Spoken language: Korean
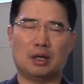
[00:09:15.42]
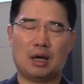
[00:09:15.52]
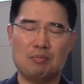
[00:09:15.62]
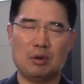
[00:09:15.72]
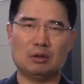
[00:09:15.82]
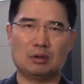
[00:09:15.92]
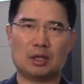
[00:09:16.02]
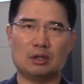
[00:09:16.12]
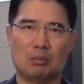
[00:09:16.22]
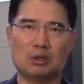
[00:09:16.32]
한번 예,
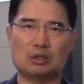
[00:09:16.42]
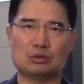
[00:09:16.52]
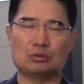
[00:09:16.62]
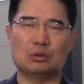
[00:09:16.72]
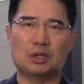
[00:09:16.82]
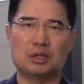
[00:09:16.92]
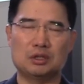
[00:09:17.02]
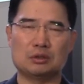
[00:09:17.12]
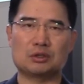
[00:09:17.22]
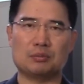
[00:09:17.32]
그렇게 넘어질 수도
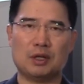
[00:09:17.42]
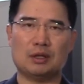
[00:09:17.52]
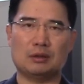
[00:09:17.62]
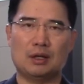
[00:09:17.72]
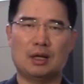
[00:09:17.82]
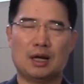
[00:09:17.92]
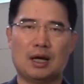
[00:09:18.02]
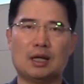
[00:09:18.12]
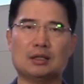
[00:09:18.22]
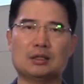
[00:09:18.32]
있었지만
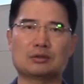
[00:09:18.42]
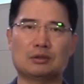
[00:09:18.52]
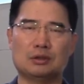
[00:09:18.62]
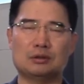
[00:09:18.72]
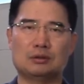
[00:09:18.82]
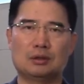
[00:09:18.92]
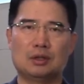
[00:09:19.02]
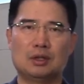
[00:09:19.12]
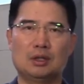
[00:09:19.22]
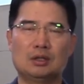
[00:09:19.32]
하나님께서는
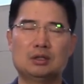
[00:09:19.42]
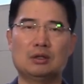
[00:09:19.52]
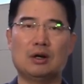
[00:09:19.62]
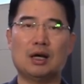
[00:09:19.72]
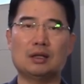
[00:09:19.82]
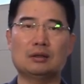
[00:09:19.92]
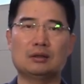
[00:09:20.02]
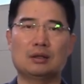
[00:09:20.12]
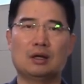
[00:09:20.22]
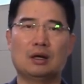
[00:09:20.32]
그러한
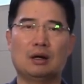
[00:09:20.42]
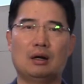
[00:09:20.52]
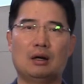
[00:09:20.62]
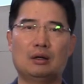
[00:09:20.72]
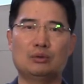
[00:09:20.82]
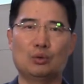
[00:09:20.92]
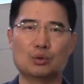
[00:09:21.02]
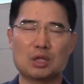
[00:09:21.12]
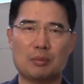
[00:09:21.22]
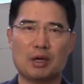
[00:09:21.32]
어,
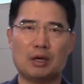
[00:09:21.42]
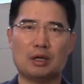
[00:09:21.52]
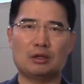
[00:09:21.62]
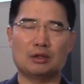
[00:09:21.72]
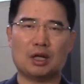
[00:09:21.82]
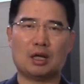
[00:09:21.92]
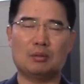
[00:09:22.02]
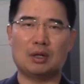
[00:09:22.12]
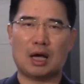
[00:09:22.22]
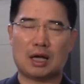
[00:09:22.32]
요셉의
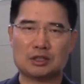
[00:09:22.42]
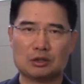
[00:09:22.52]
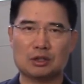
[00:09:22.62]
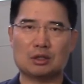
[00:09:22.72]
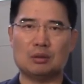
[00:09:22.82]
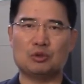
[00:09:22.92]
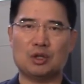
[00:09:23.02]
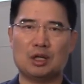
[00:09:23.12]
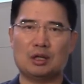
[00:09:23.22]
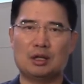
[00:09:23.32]
연약함을 아셨기
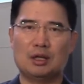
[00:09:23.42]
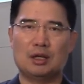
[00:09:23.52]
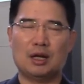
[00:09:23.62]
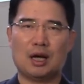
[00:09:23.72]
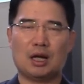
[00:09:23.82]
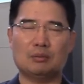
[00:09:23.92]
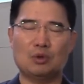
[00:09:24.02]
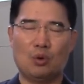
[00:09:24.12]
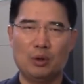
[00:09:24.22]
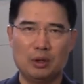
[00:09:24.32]
때문에
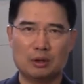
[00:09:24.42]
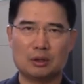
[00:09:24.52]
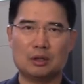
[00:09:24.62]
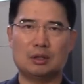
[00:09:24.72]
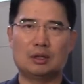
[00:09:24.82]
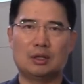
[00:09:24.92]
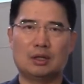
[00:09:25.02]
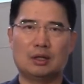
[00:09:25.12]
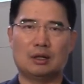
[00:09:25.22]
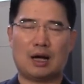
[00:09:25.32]
하나님은 오히려 그를
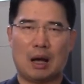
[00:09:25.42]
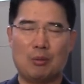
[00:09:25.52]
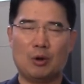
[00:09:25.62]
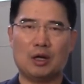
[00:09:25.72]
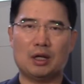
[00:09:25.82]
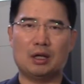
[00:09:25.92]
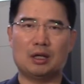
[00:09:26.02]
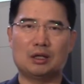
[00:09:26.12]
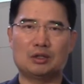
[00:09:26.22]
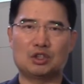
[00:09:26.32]
감옥 안에
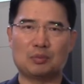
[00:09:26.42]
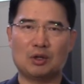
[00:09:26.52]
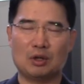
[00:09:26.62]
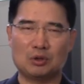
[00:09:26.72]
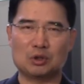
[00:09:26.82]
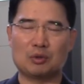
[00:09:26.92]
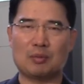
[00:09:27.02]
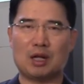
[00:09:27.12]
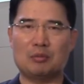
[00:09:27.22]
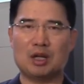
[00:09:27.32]
집어넣으심으로
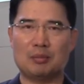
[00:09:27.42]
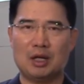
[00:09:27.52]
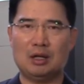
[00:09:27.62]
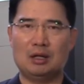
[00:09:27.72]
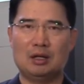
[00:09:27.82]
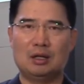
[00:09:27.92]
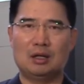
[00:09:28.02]
말미암아